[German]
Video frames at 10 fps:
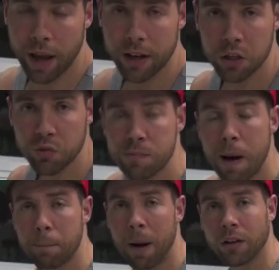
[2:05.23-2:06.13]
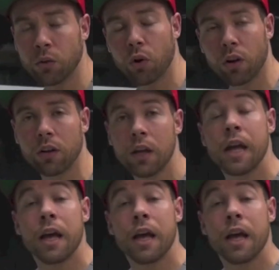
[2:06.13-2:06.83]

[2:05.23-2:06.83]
ähnlich wie beim Bankdrücken.